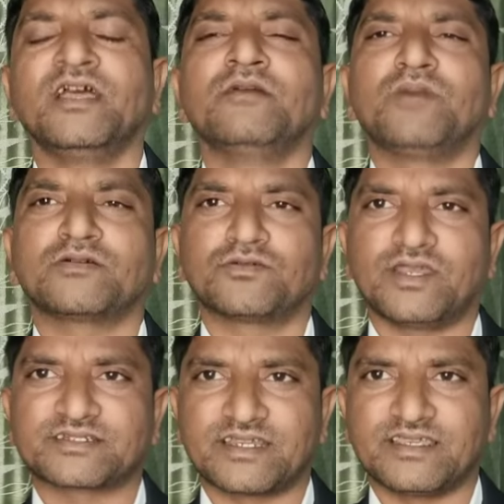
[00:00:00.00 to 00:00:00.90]
বা কোনো
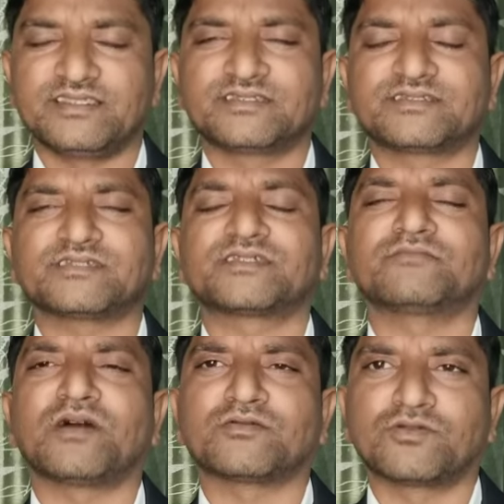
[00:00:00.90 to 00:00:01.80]
একটা রেজিস্ট্রেশন
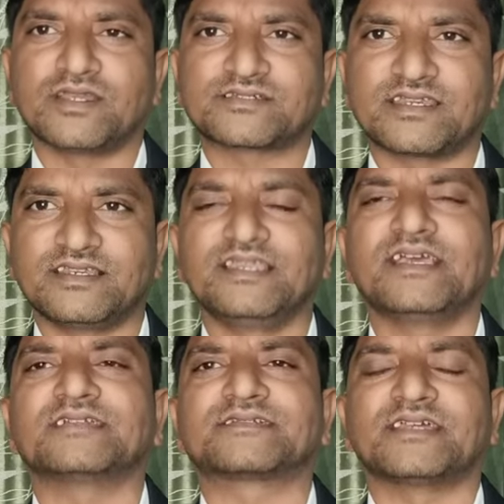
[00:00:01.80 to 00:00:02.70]
বা কোনো একটা
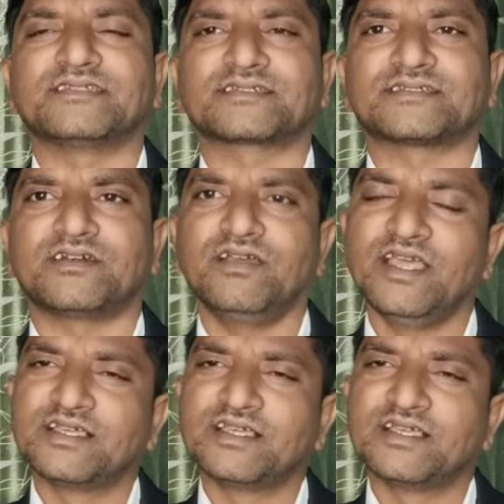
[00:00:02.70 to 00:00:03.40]
লিগাল ট্রানজাকশন হয়